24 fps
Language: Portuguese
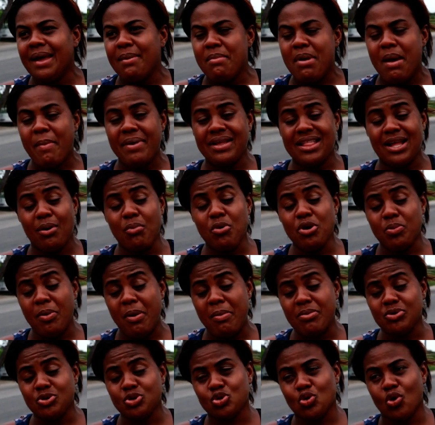Minha mãe tá com muito
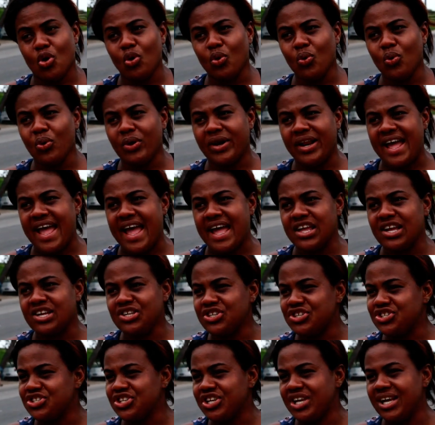problema de coluna, hernia
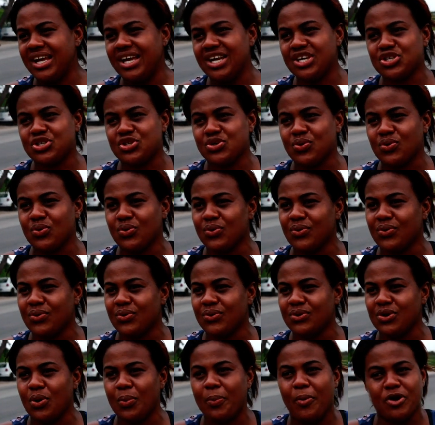de disco,
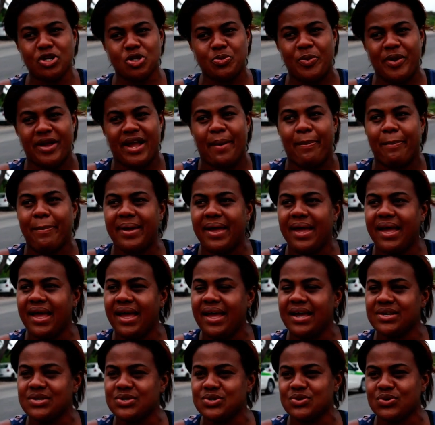não pode pegar
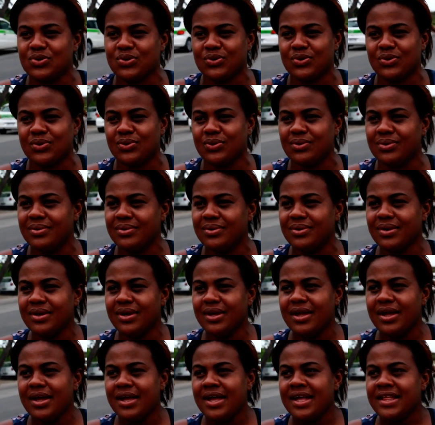peso,
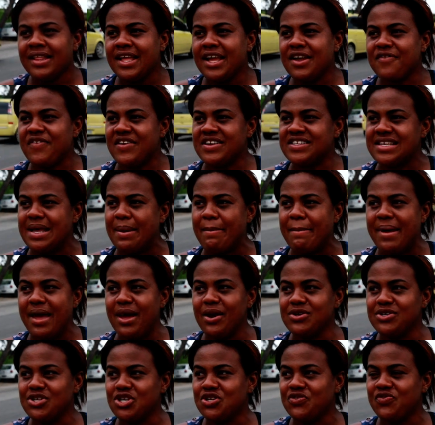tem que fazer
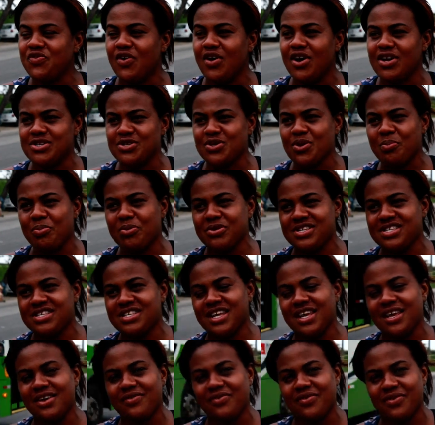menos esforço
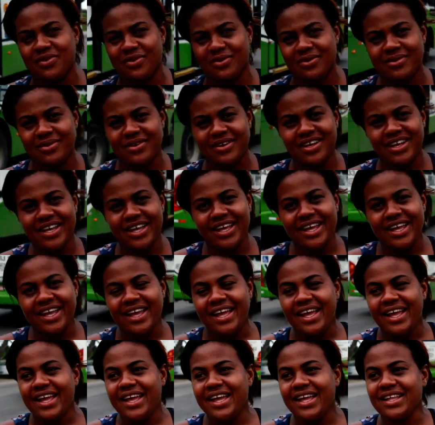possível.
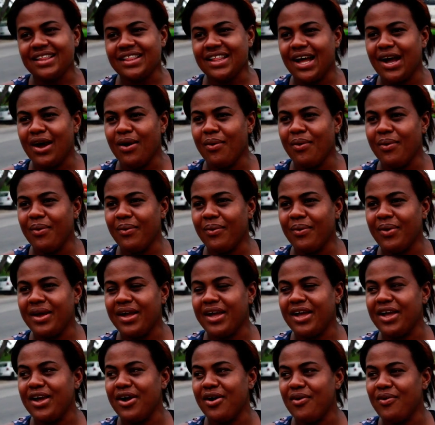Então
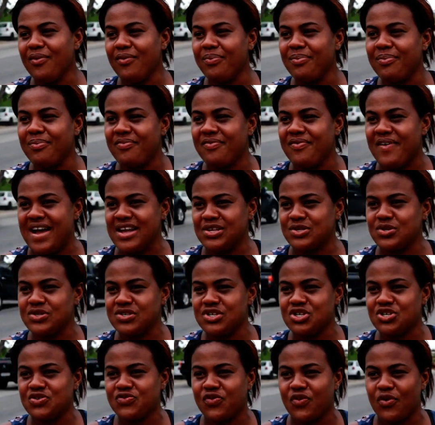eu faço
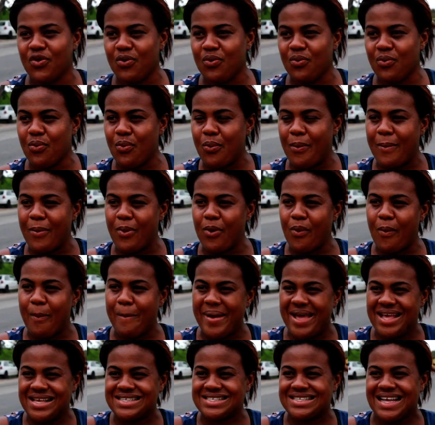o
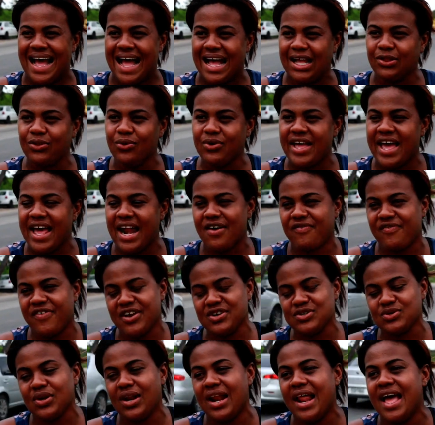pesado e ela
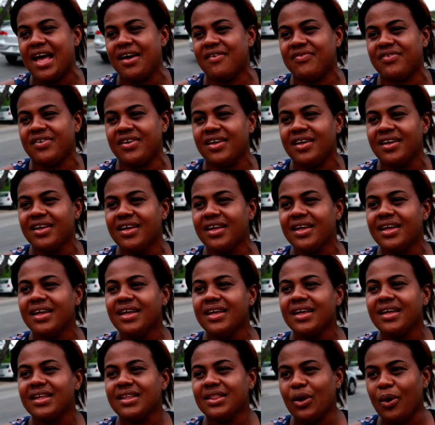faz o leve.
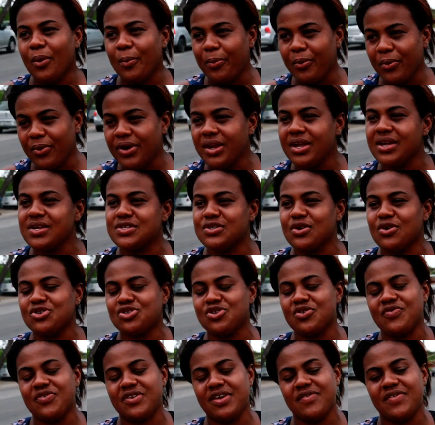Então por isso que eu
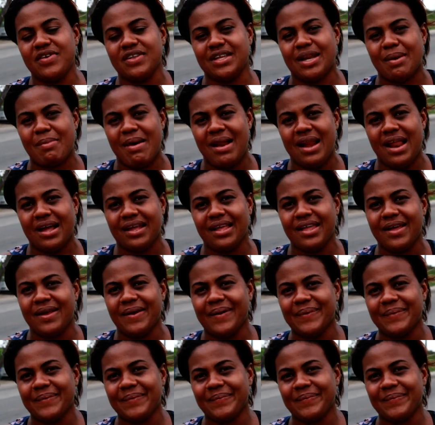tive que vir trabalhar aqui.